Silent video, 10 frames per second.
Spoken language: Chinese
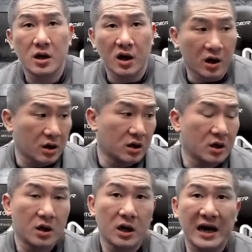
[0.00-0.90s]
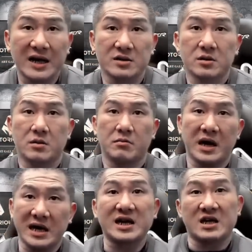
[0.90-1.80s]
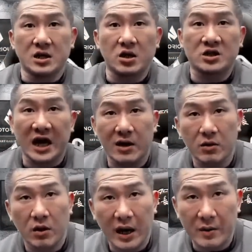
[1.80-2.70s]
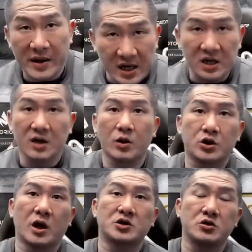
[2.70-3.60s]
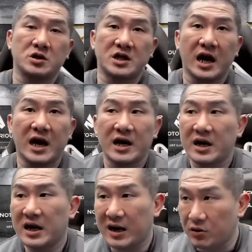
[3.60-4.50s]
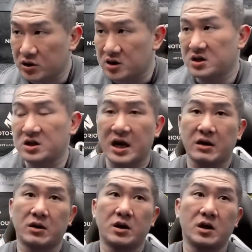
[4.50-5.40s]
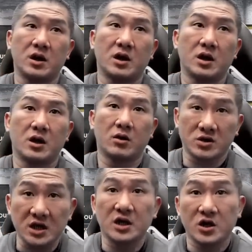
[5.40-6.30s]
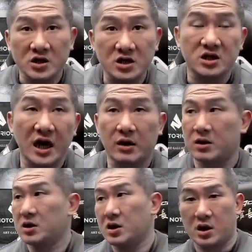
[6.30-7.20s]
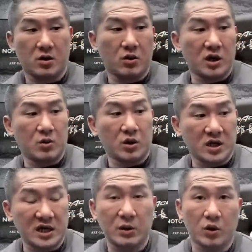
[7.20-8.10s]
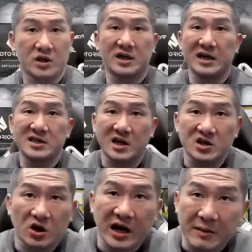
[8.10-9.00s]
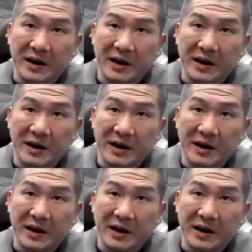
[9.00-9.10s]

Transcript: 哦啊，每一个人都呛我啊，每一个人我都要去理他啊，我就死掉了。我真的就死掉了。哦，我我的我的人生就黑